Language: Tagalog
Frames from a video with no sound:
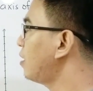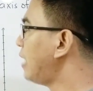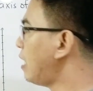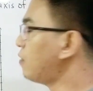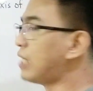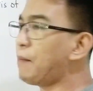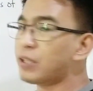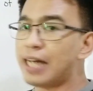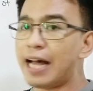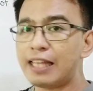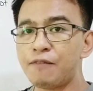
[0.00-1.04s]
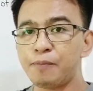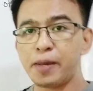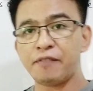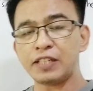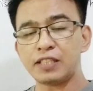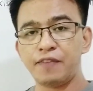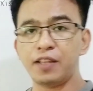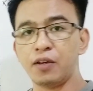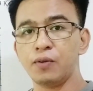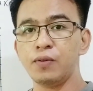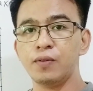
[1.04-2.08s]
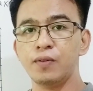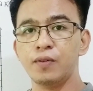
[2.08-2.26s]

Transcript: Now, sabi ko sa ating previous video,